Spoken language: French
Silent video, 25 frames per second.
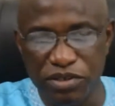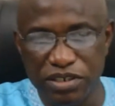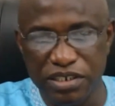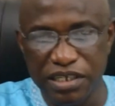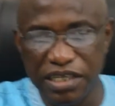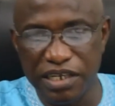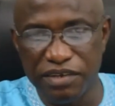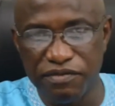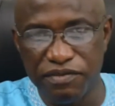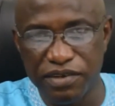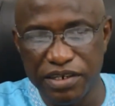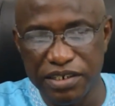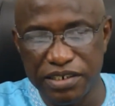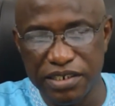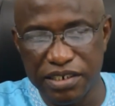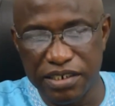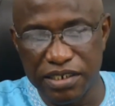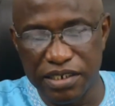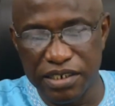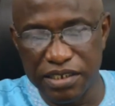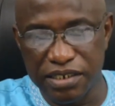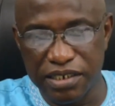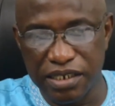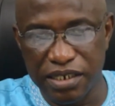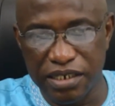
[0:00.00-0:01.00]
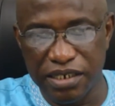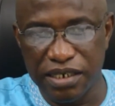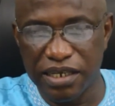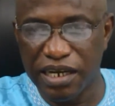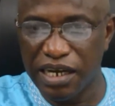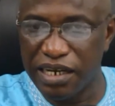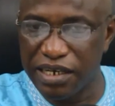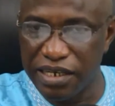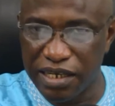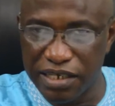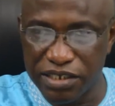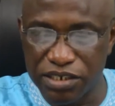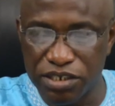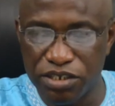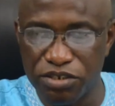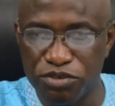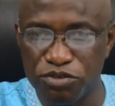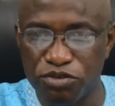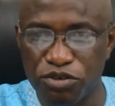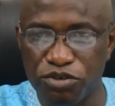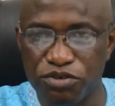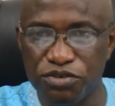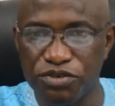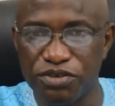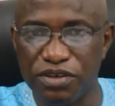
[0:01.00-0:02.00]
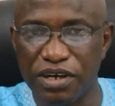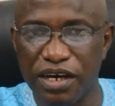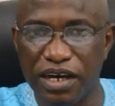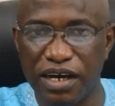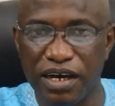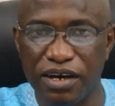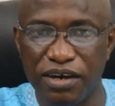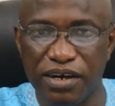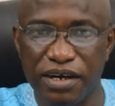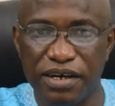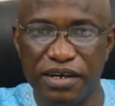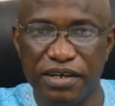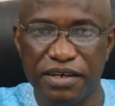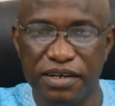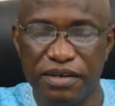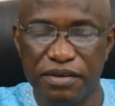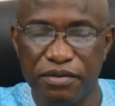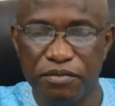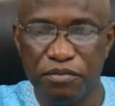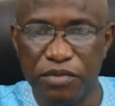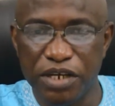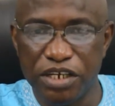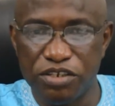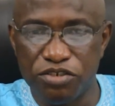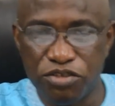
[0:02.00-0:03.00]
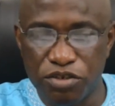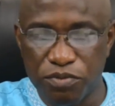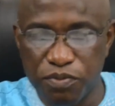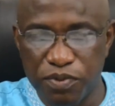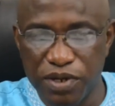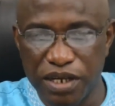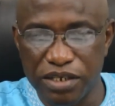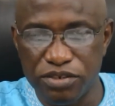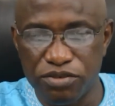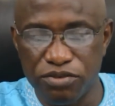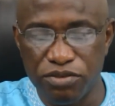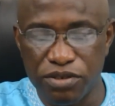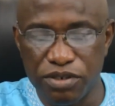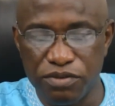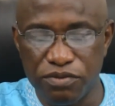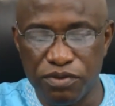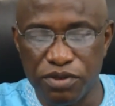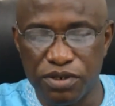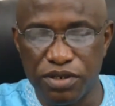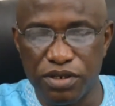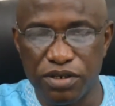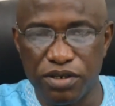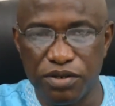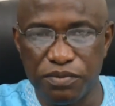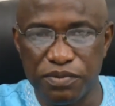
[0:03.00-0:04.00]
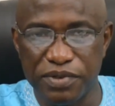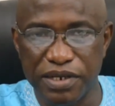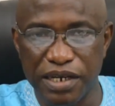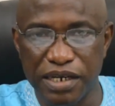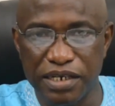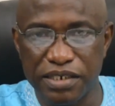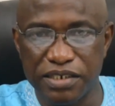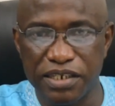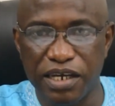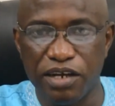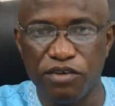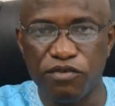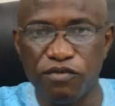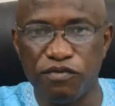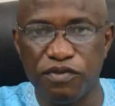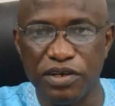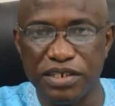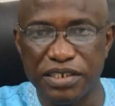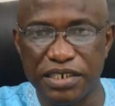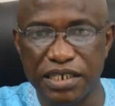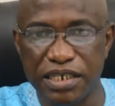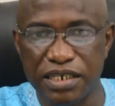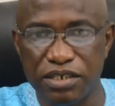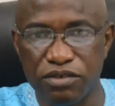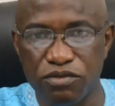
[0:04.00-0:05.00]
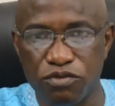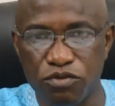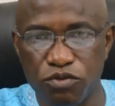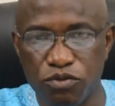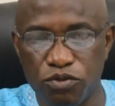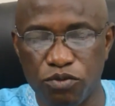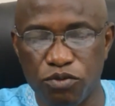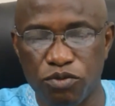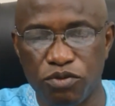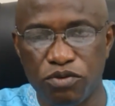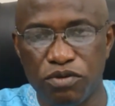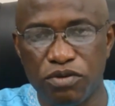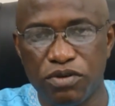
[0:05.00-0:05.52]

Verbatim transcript: je les félicite de cette alliance qu'ils ont eu à mettre sur place au niveau de l'hôpital. Ça nous facilite, nous,